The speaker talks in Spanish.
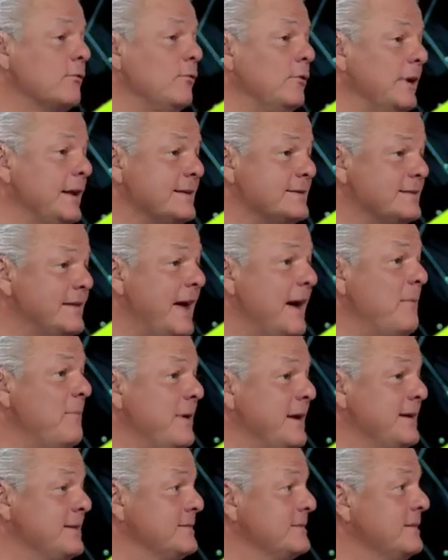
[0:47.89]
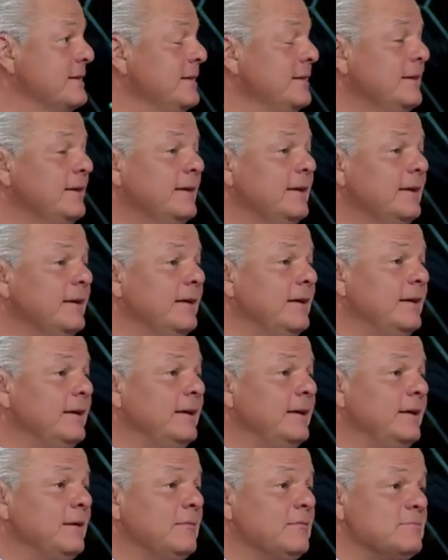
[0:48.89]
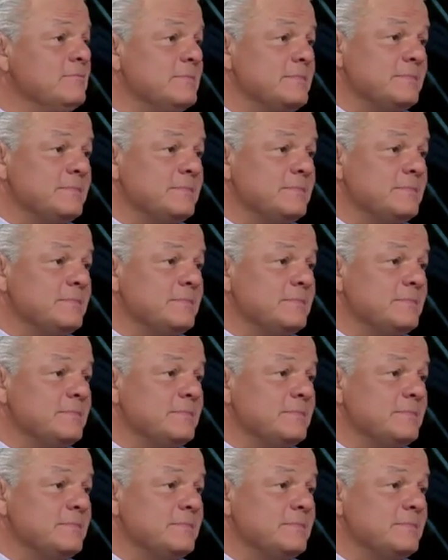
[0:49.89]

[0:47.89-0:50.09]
con las damas, eh,